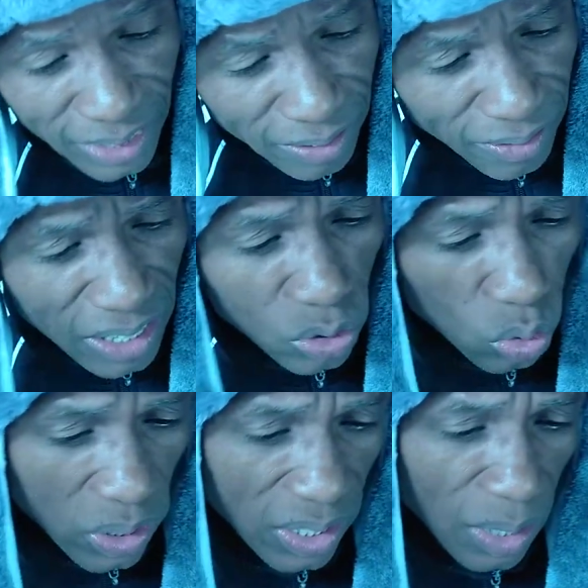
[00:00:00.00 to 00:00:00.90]

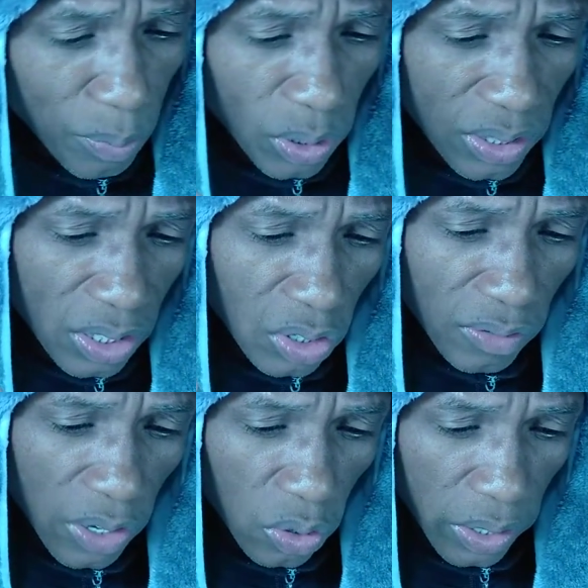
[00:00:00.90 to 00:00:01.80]
invasões da polícia de
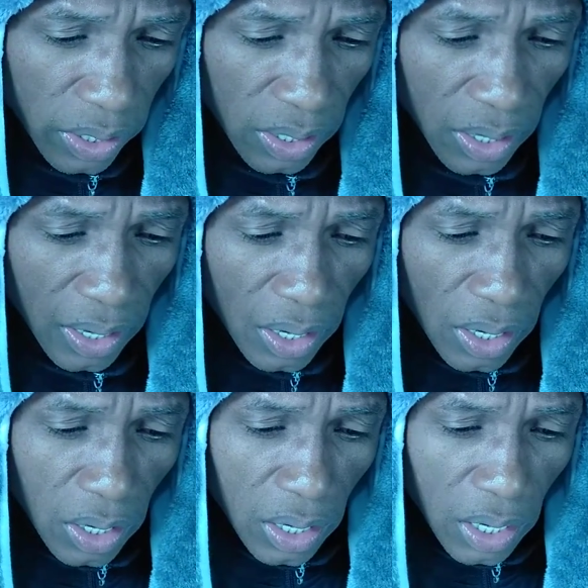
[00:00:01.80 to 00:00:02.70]
Nova York
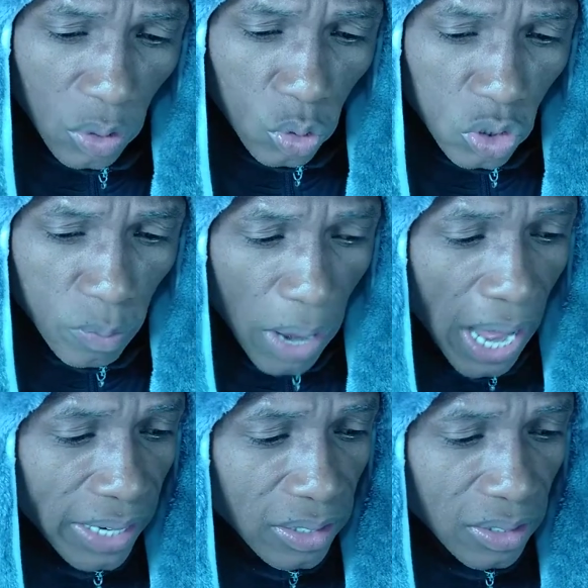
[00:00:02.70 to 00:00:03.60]
aos
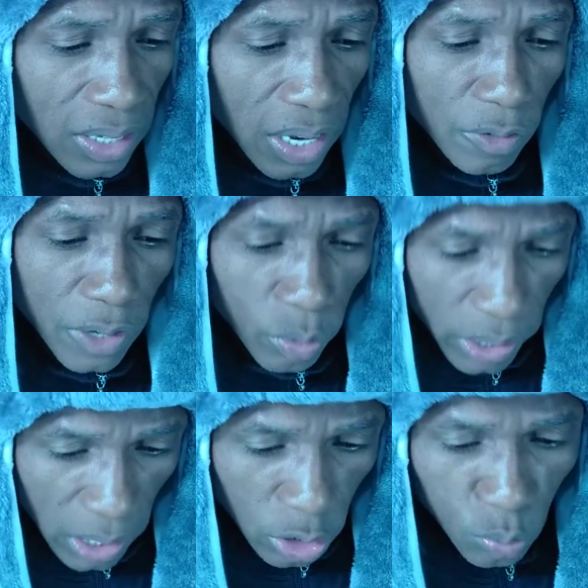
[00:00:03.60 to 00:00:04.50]
bares que eram
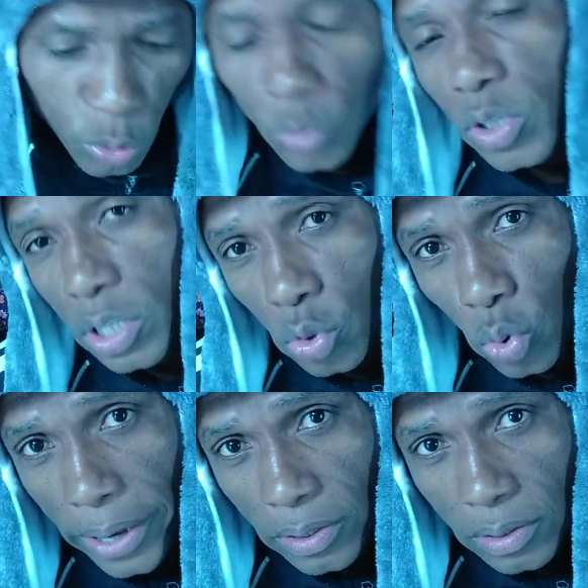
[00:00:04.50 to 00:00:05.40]
frequentados por
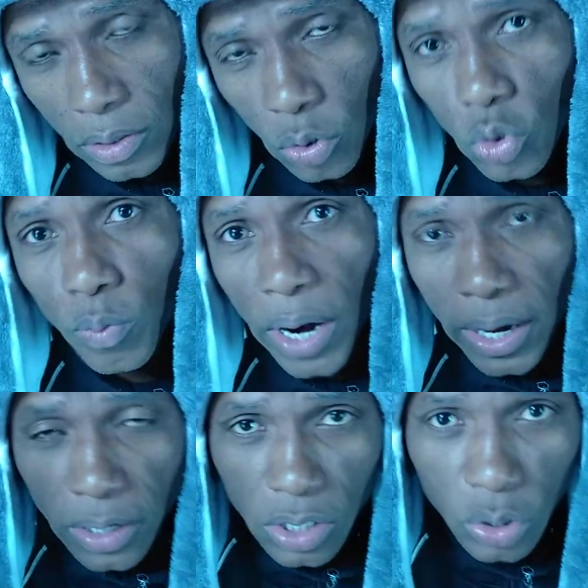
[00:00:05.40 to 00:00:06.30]
homossexuais. Então, os bares
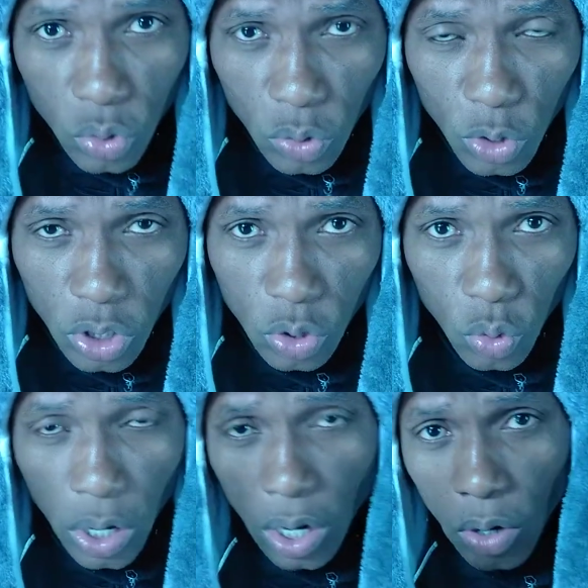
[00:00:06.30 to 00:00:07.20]
que tinham os
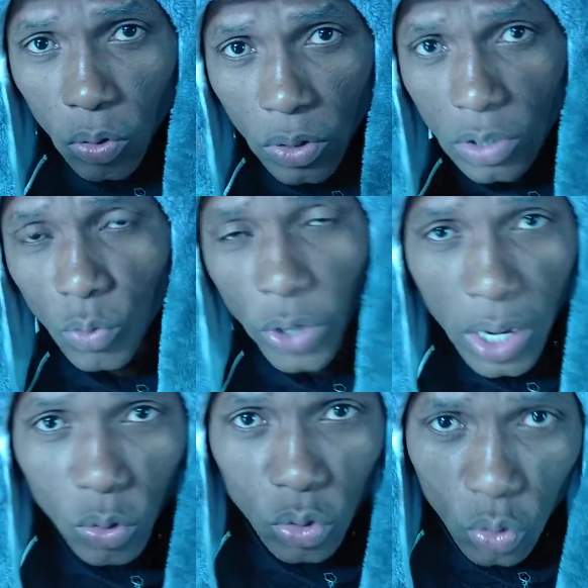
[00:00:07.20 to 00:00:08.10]
homossexuais, as
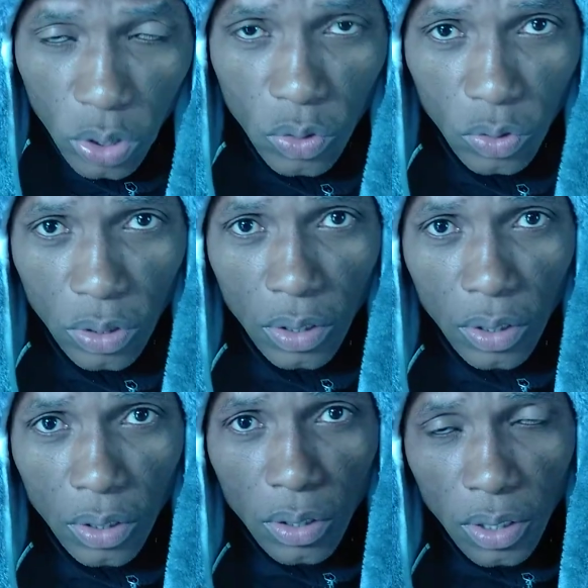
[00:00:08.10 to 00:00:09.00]
mulheres, os coisas,
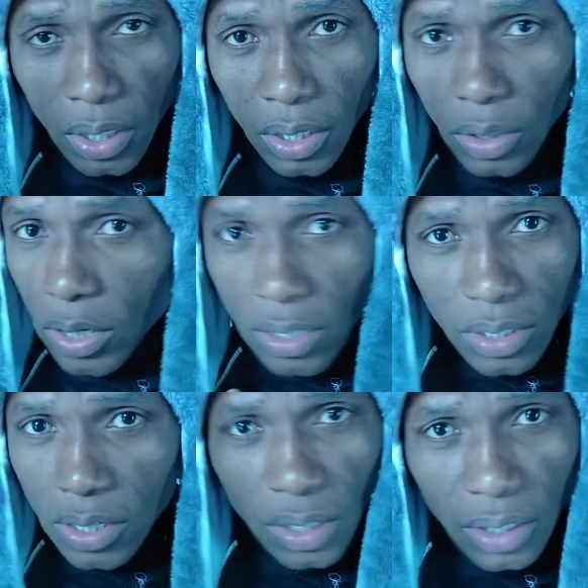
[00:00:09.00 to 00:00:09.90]
e eles
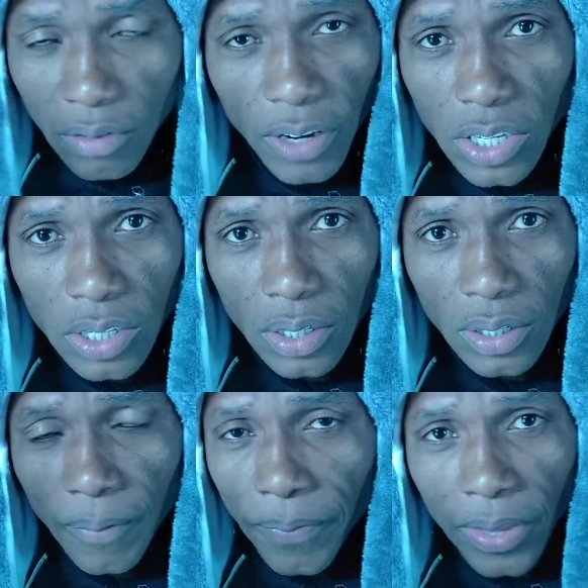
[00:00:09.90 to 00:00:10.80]
iam,
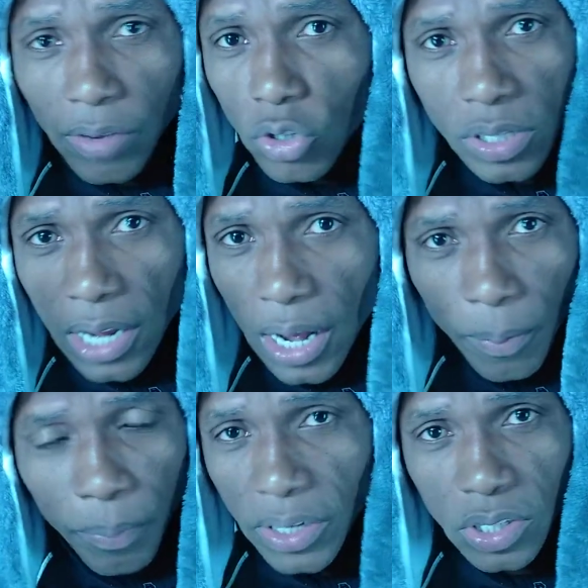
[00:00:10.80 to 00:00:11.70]
invadiam, davam uns
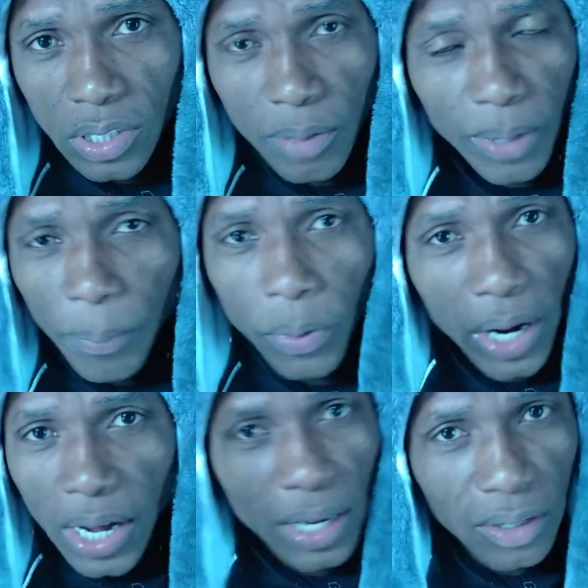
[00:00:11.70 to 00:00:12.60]
tapas, prendiam, mas por
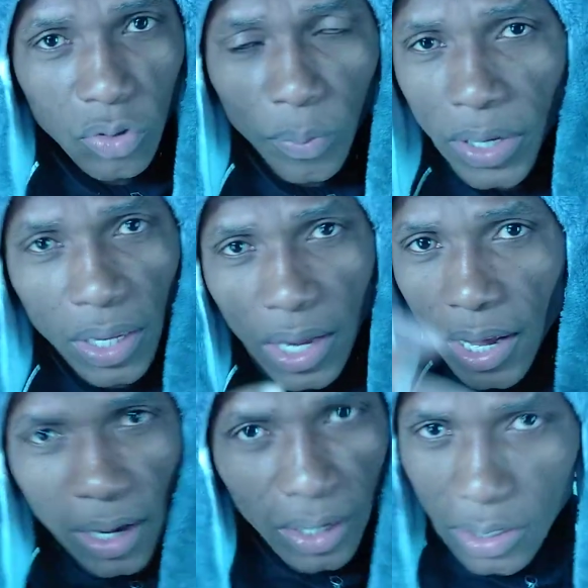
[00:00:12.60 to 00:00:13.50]
nada, só porque
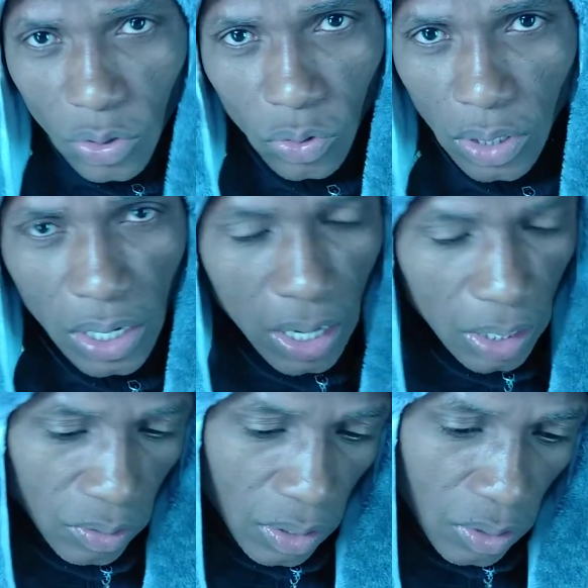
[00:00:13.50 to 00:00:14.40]
era isso, tá
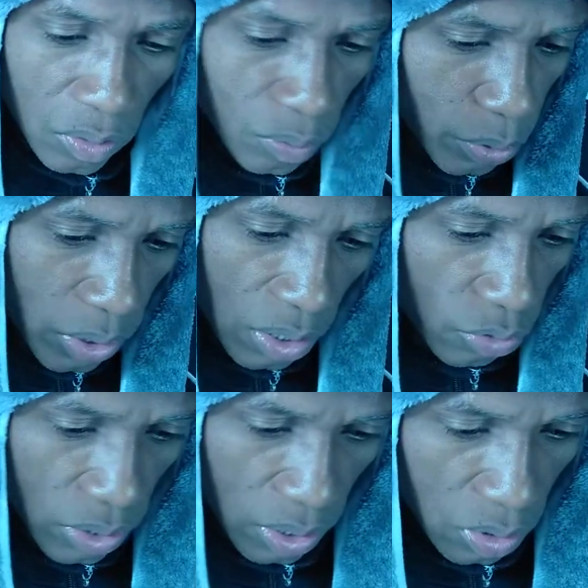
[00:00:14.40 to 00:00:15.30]
ligado? Então não podia
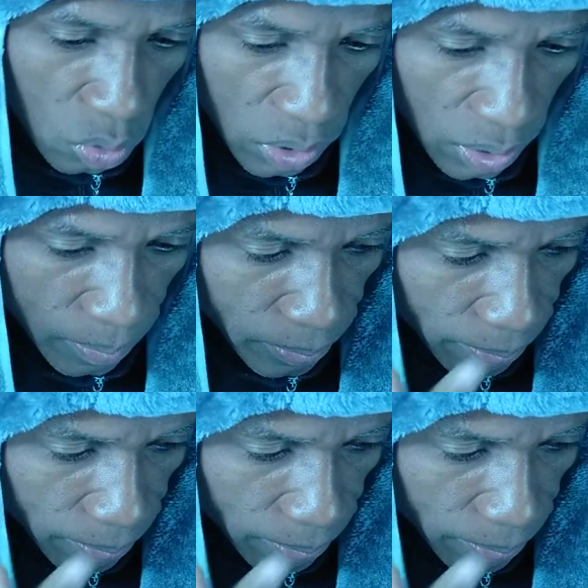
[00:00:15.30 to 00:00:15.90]
fazer essas coisas aí.